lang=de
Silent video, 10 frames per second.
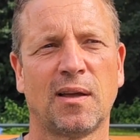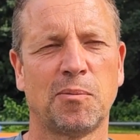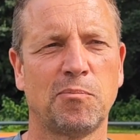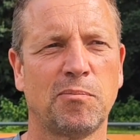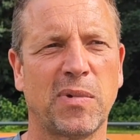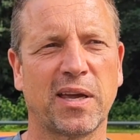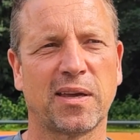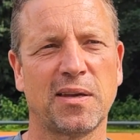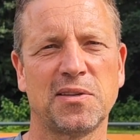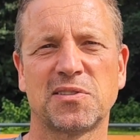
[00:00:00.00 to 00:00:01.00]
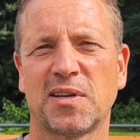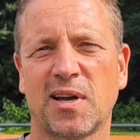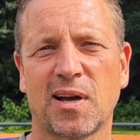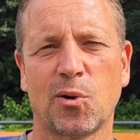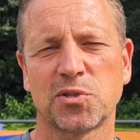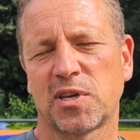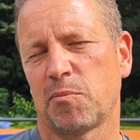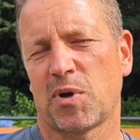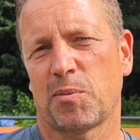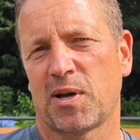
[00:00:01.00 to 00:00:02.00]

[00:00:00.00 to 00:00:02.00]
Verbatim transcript: ähm, Erkenntnisse da rausgeben.